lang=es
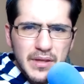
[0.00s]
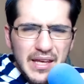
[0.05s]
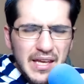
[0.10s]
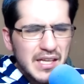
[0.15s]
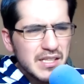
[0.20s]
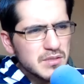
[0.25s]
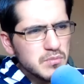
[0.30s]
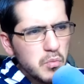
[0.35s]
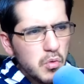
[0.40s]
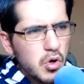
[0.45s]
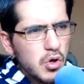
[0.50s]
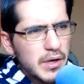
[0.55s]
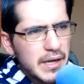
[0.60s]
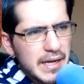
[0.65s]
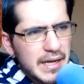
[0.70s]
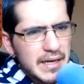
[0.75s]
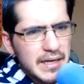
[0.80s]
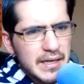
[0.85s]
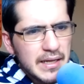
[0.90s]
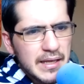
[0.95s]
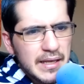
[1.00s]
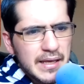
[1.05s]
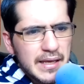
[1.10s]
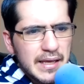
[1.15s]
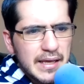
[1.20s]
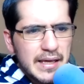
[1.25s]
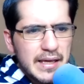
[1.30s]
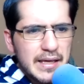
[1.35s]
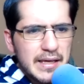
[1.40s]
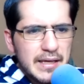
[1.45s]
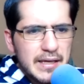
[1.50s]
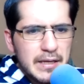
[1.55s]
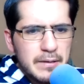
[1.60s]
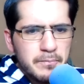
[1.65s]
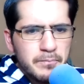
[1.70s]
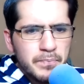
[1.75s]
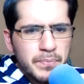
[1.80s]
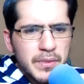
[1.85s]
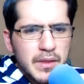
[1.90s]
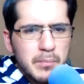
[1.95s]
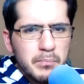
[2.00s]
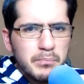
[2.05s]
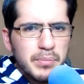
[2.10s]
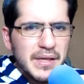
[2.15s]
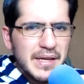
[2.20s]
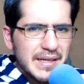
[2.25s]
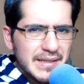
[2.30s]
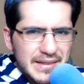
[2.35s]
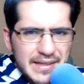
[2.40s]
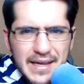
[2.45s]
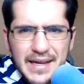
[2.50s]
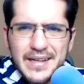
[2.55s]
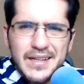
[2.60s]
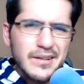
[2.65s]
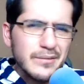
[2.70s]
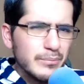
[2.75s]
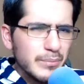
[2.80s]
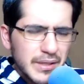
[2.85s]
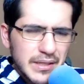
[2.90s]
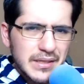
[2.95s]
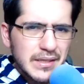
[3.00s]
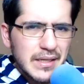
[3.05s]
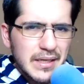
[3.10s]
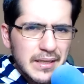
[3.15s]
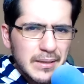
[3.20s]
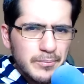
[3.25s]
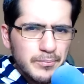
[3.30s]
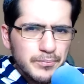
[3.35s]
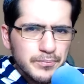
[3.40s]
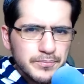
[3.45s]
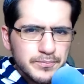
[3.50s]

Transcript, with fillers: ¿Es moral eh, piratear el Vita?